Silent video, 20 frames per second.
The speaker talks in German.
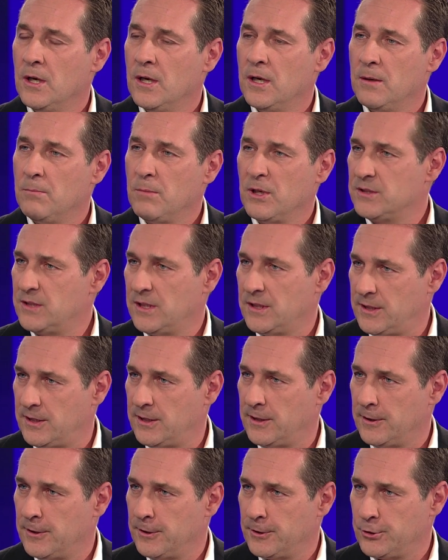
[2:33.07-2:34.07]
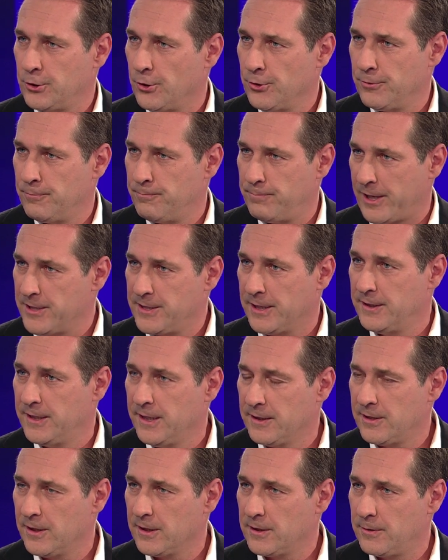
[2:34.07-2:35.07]
äh, man sich äh, schon
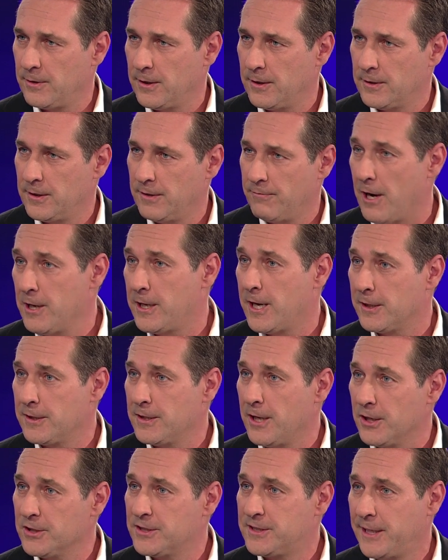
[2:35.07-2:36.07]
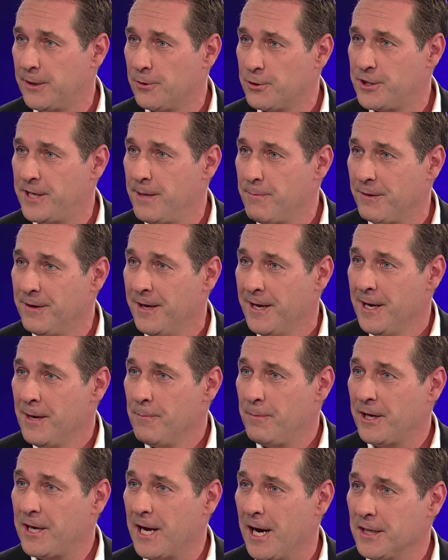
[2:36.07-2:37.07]
präsentiert hat, äh, die Wahlkartenauszählung Stimmen
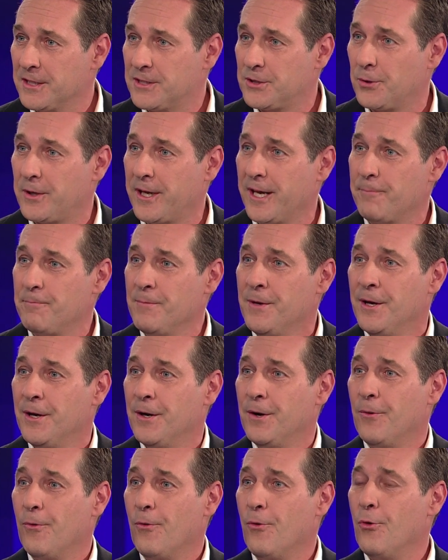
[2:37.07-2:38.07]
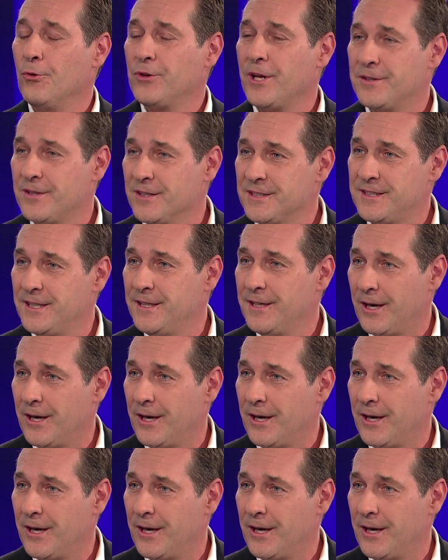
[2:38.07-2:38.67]
bekannt zu geben, ohne dass die mhm.